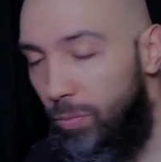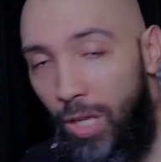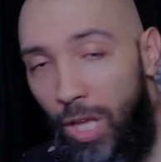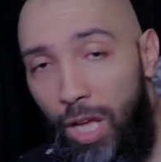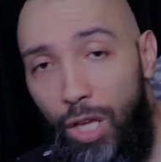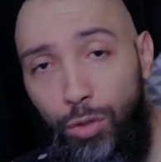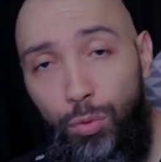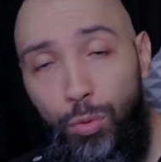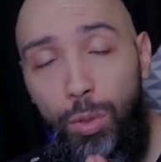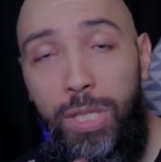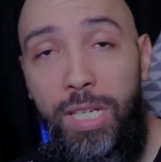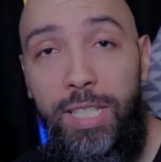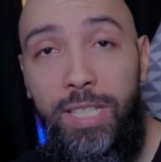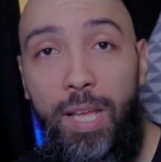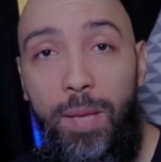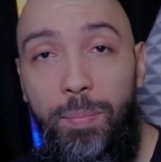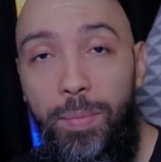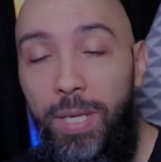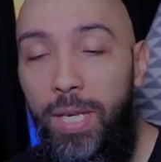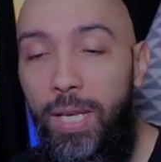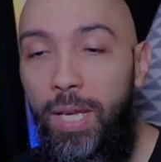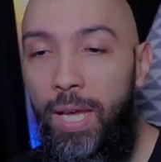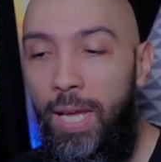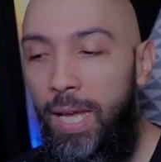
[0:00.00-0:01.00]
Ensuite, les
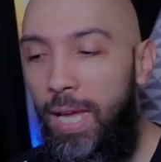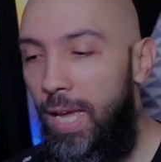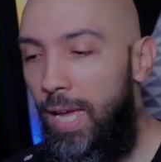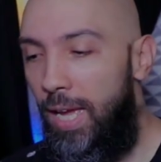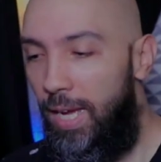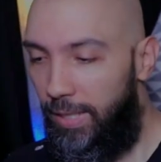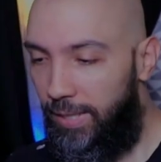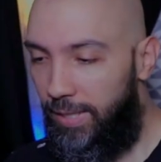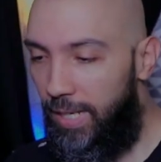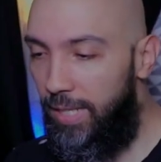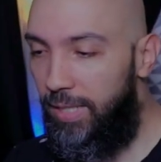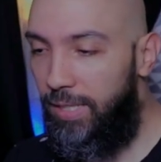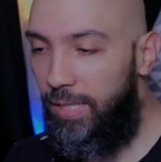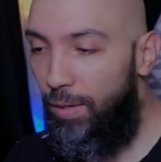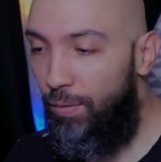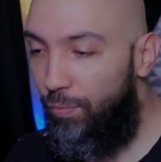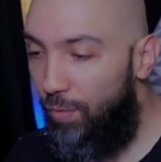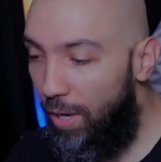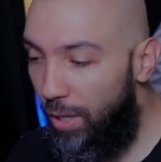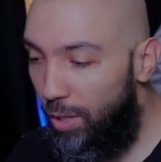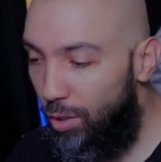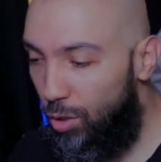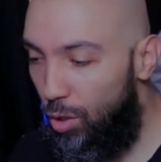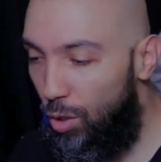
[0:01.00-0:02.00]
amis, qu'est-ce qui
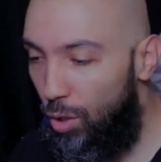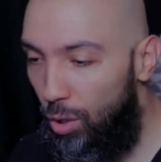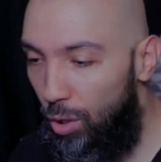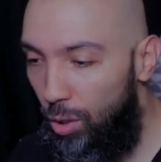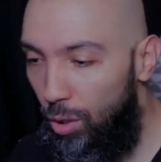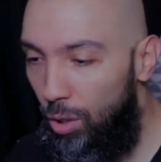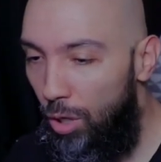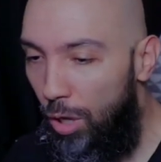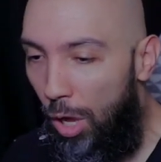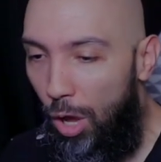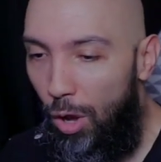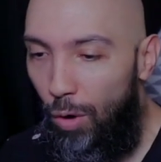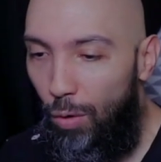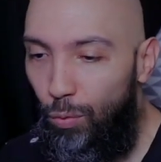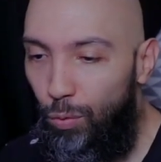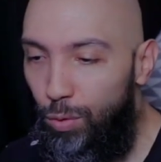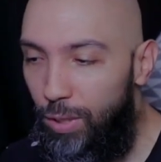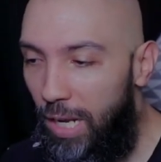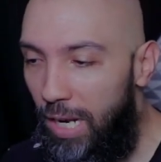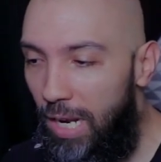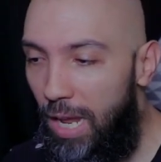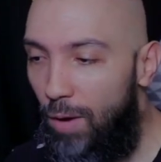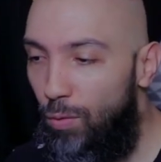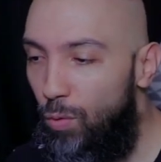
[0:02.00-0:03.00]
fait que
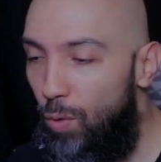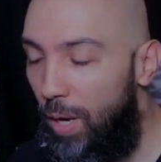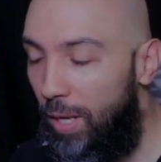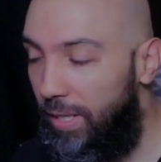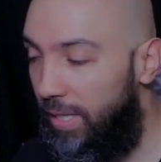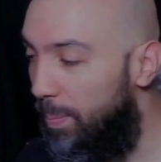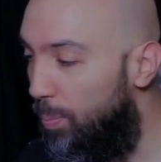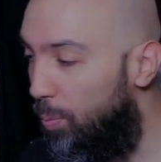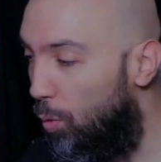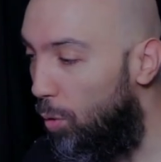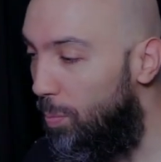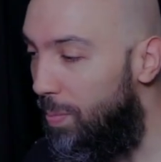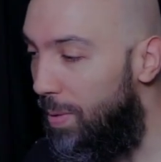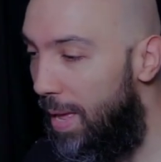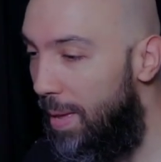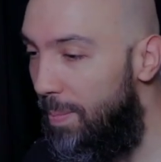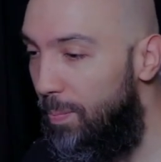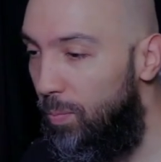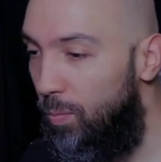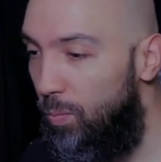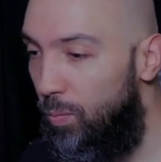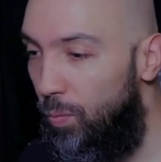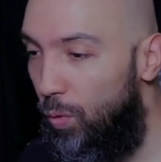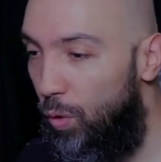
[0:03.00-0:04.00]
vous allez avoir des
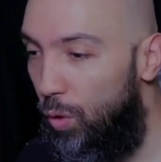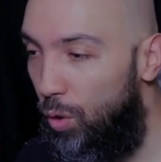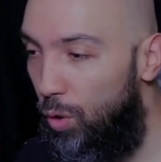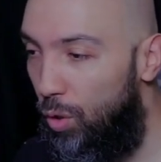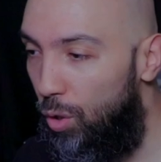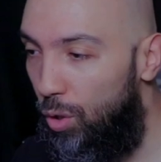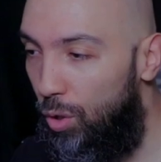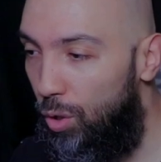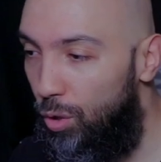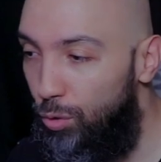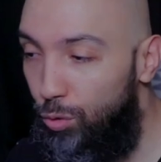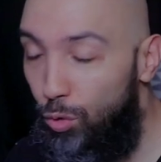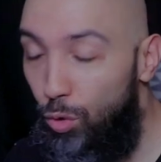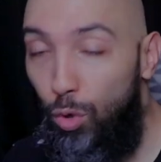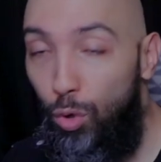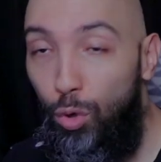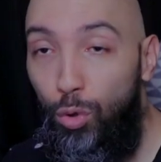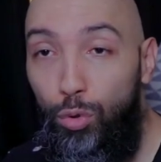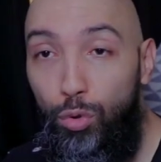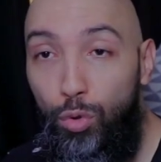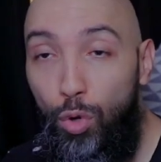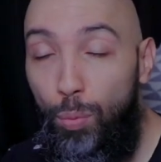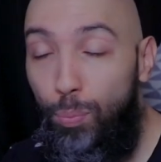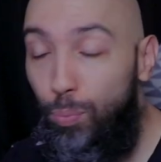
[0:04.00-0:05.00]
problèmes
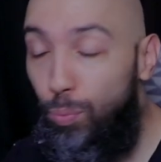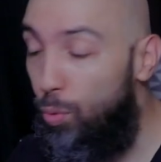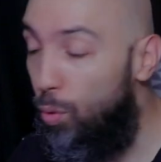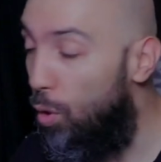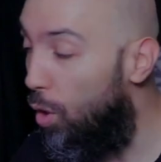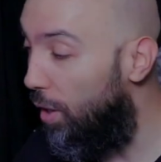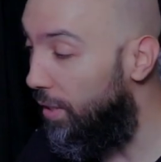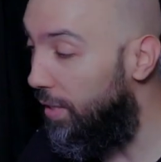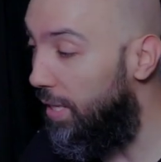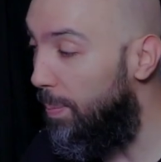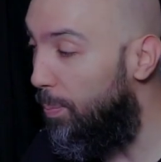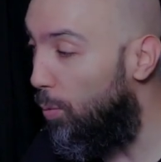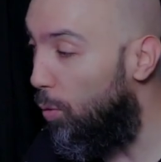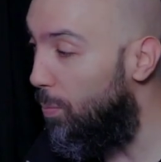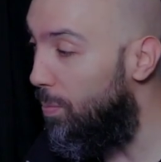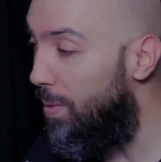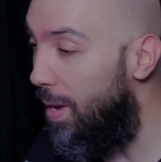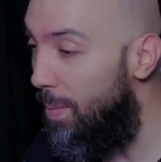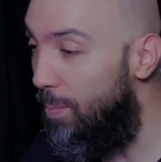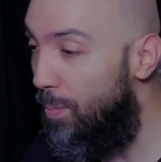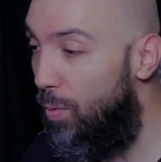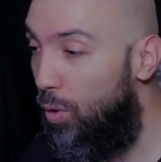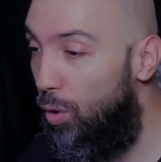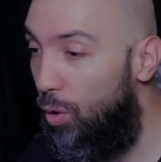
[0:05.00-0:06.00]
de, de, poids, des
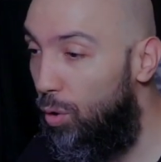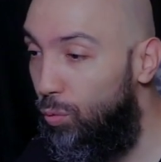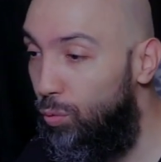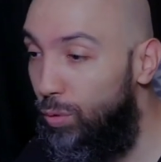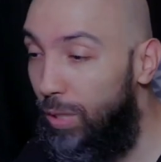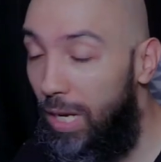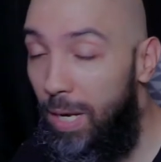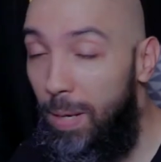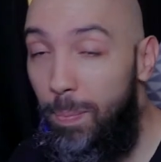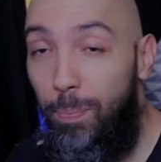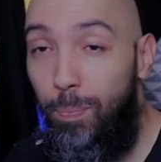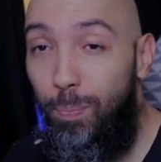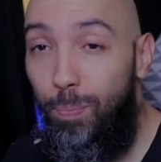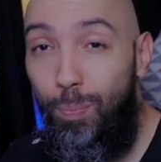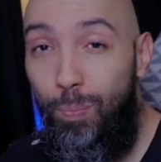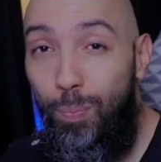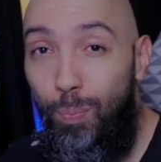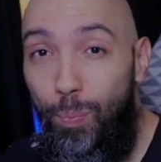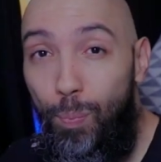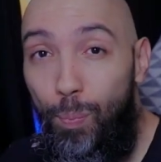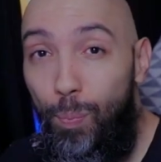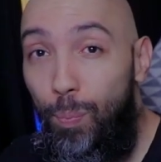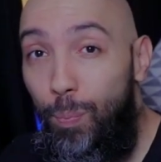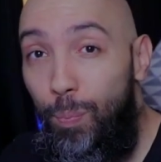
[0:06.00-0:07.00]
problèmes, vous allez
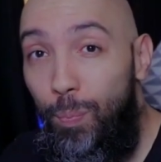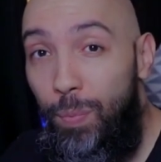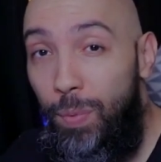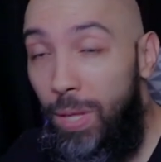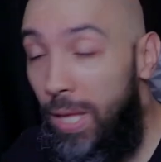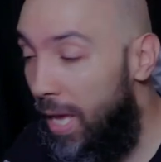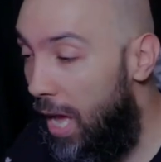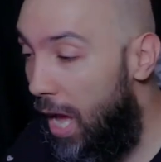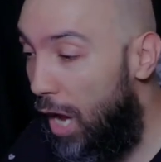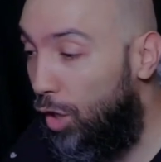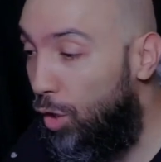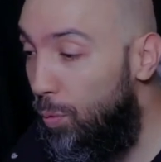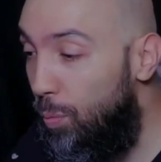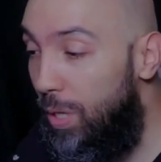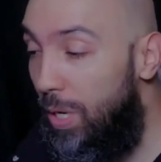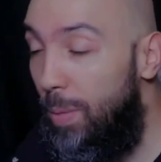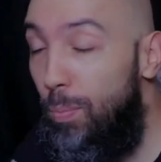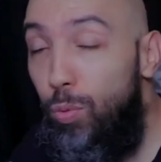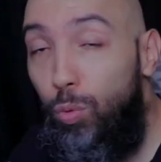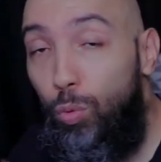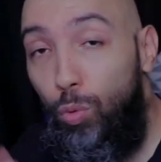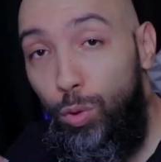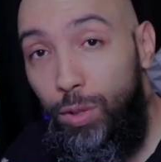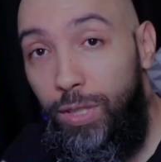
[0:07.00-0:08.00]
accumuler
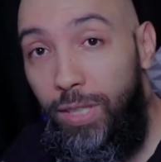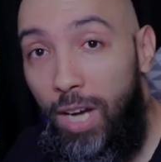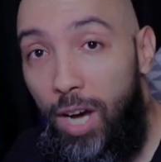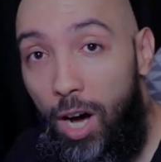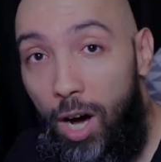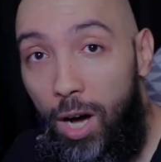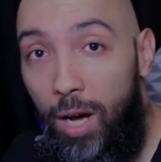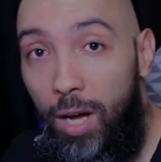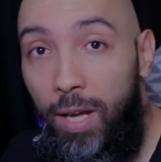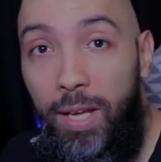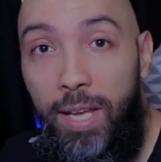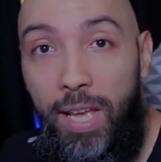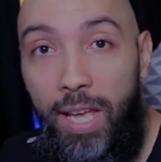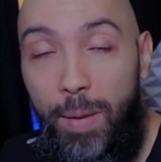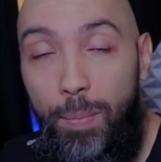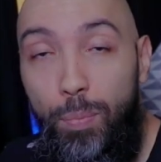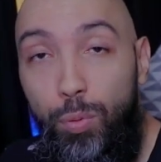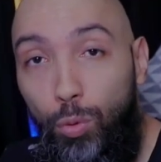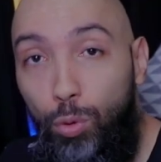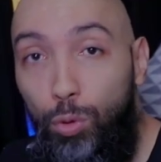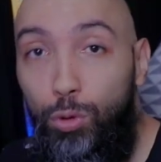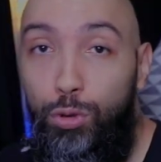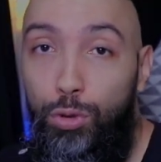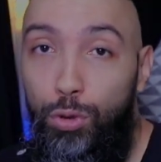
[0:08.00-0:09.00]
beaucoup de gras et
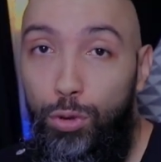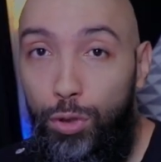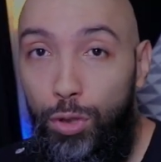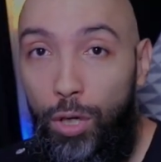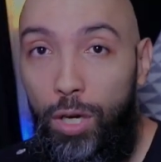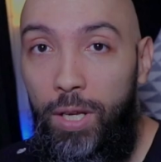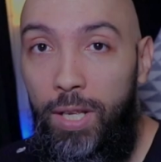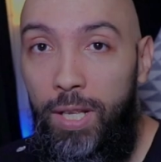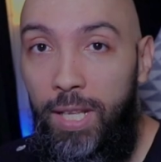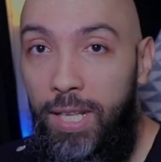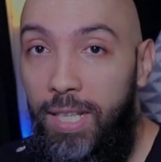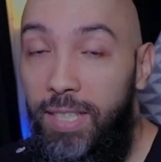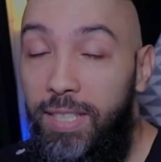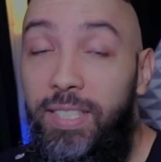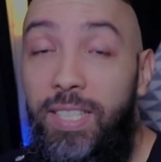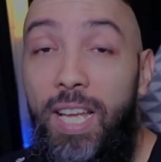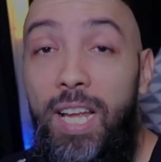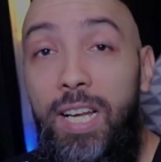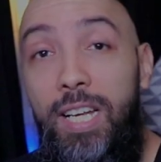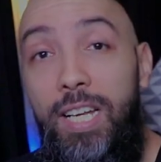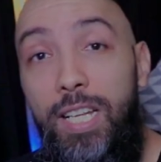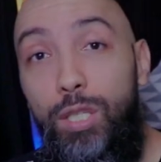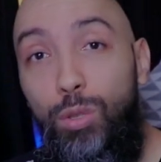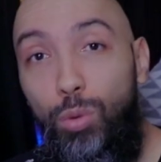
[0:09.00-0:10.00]
beaucoup de sucre.
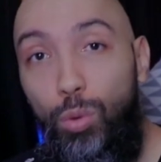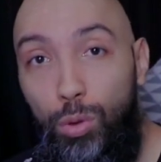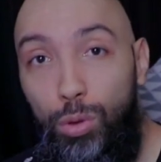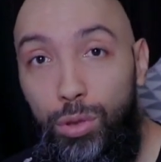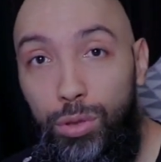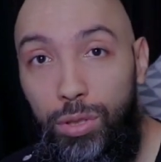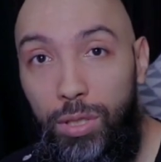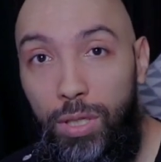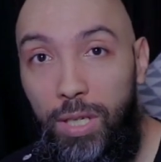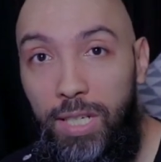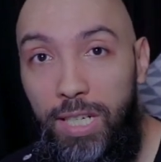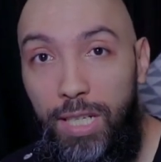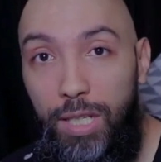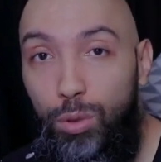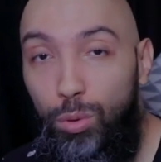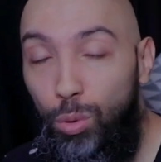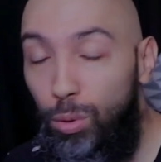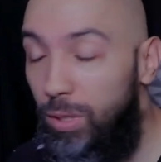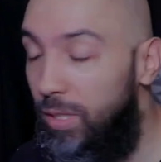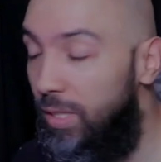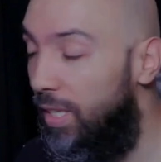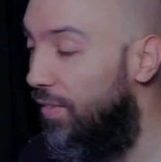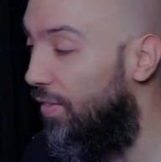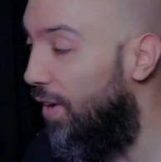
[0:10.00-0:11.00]
C'est les sauces. Les
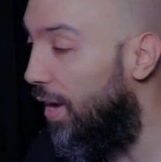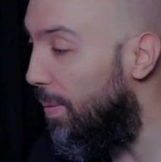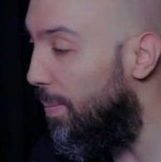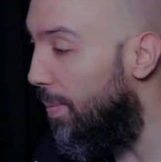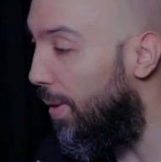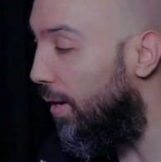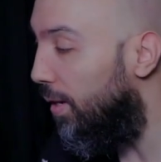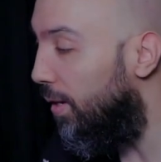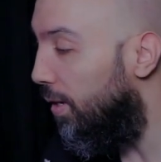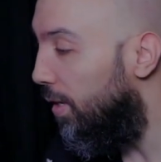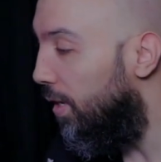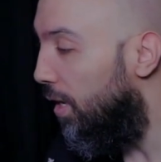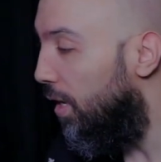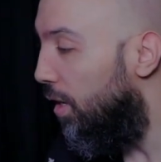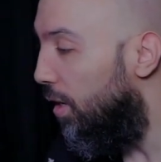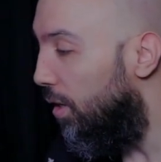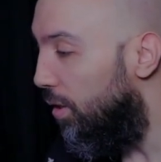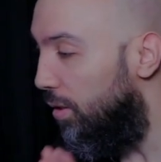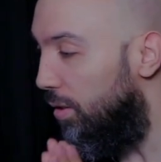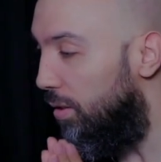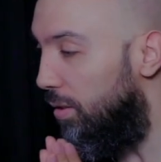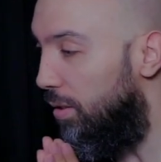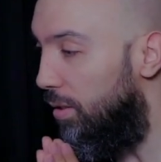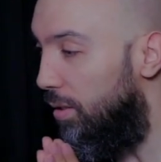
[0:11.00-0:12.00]
sauces, c'est vraiment,
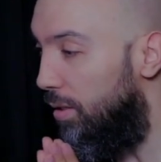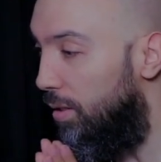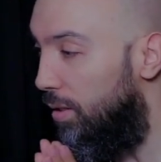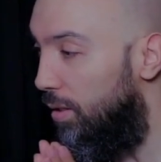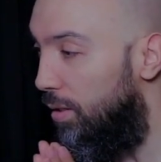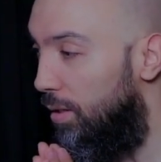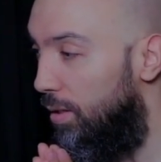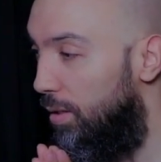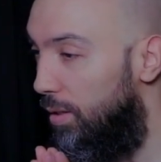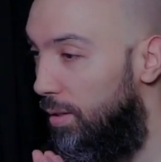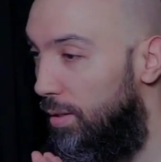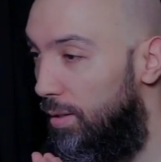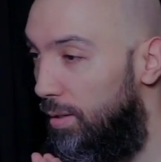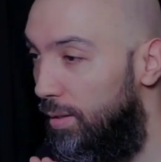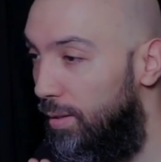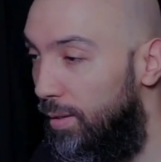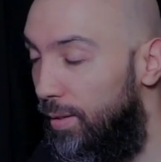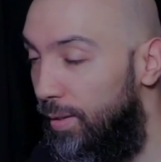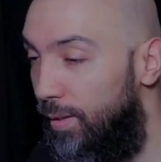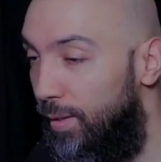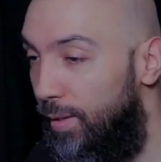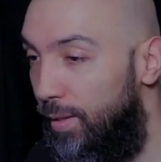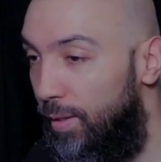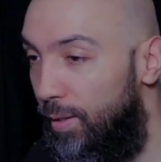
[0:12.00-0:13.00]

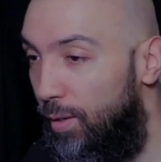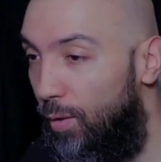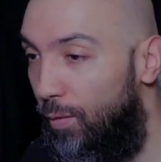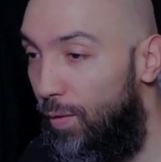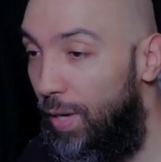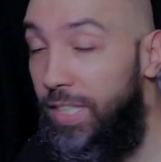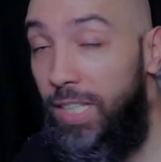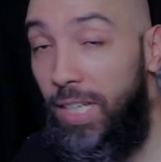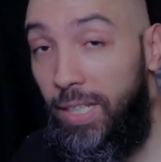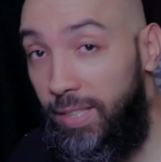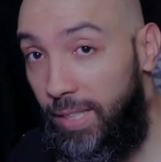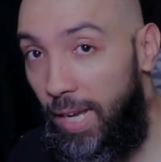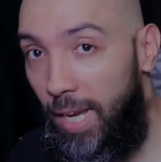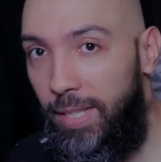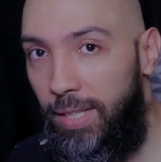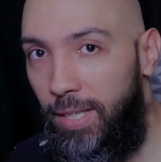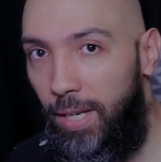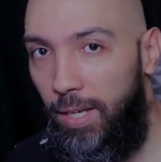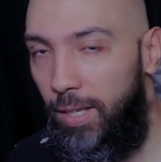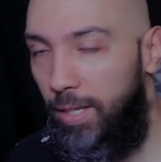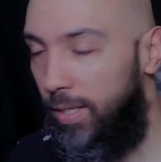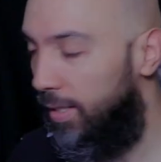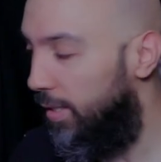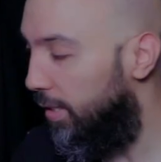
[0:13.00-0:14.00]
euh, on va dire,
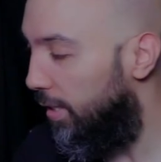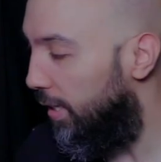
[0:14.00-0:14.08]
traître.